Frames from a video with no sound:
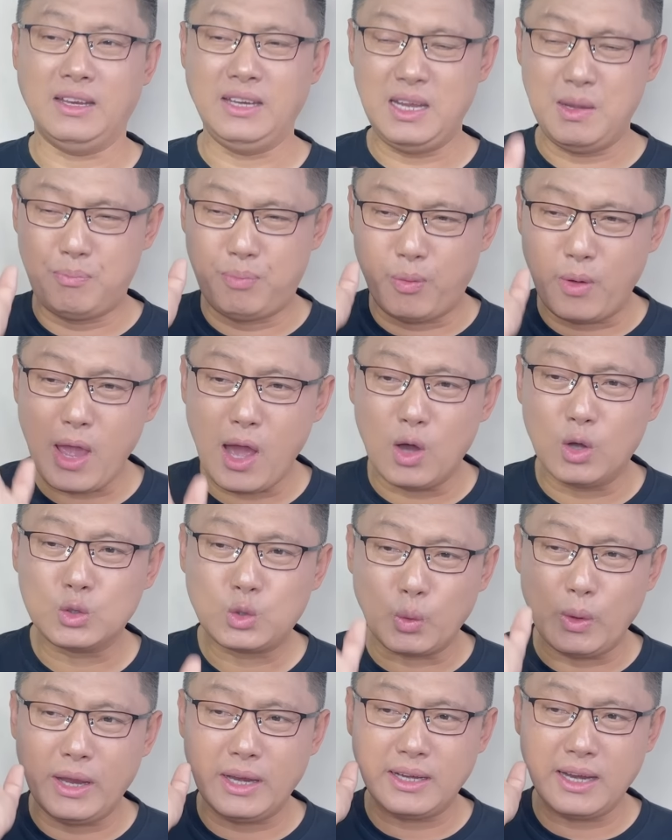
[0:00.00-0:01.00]
你不要
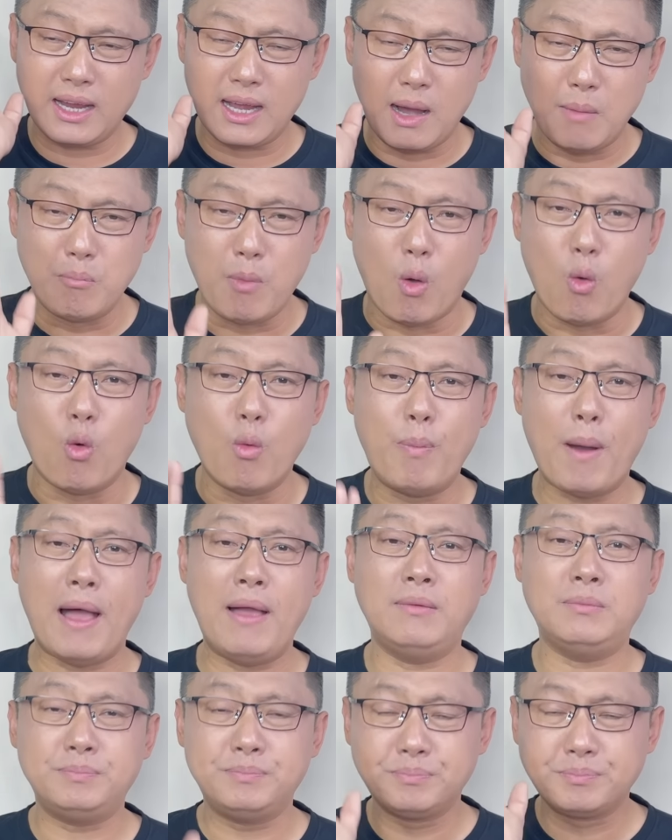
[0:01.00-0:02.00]
对这个某
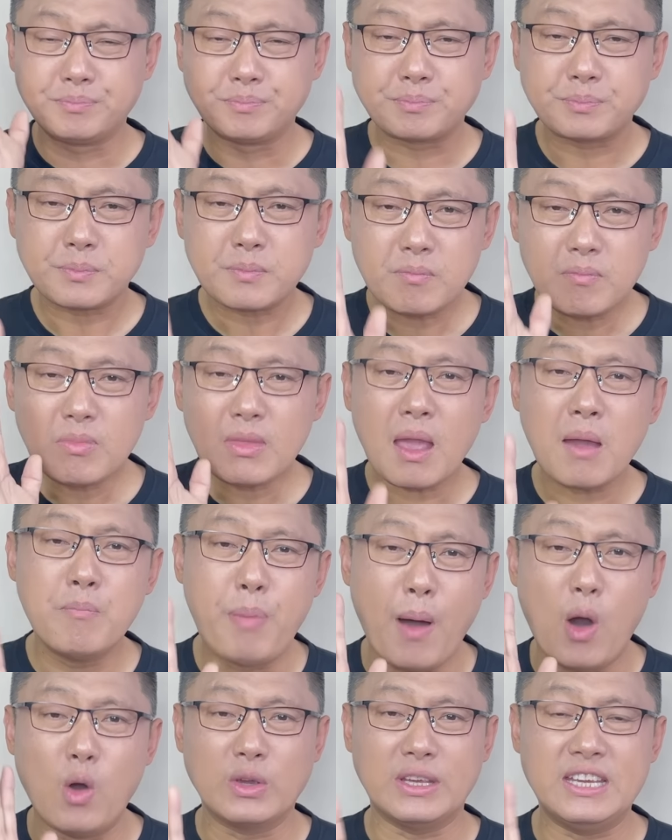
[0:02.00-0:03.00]
班
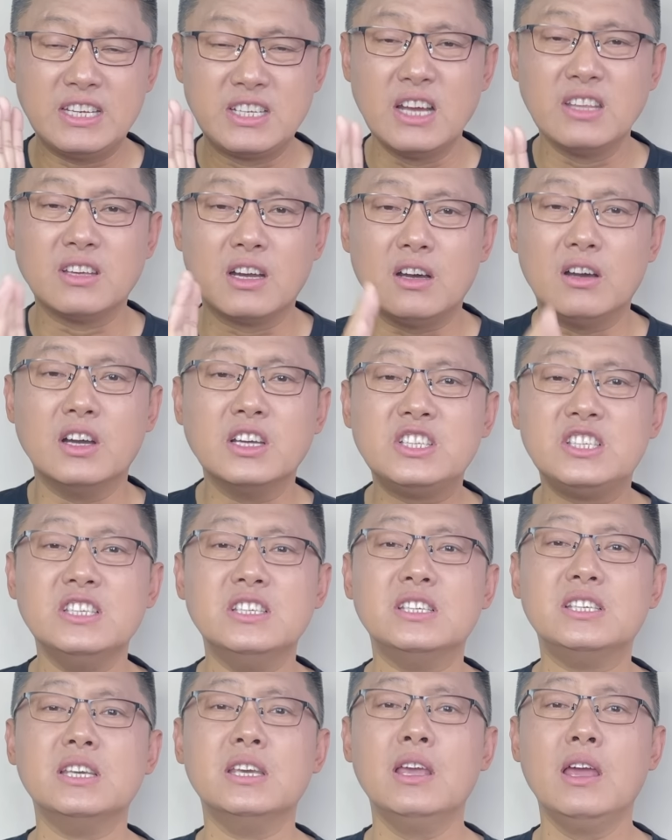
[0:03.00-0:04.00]
抱以任何
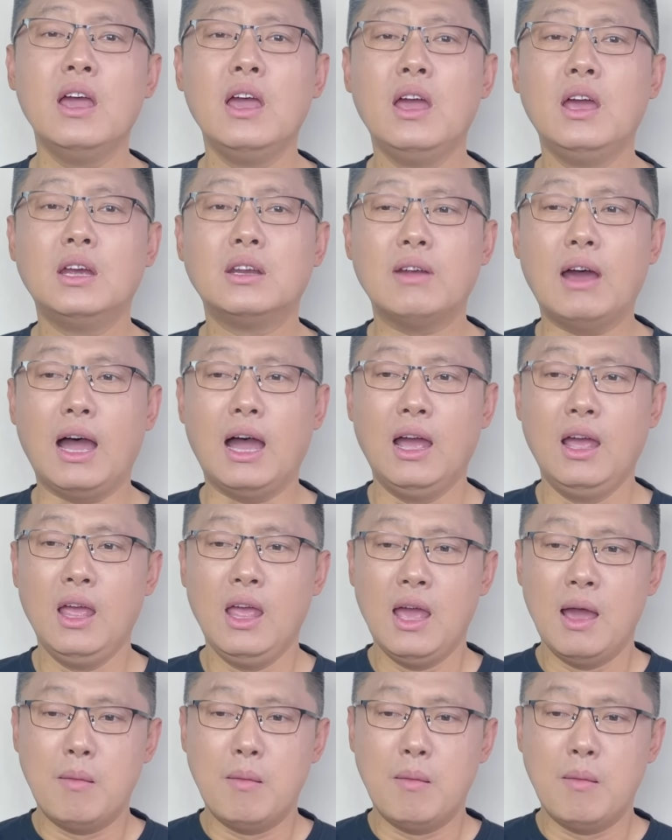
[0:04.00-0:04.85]
信心，是吧？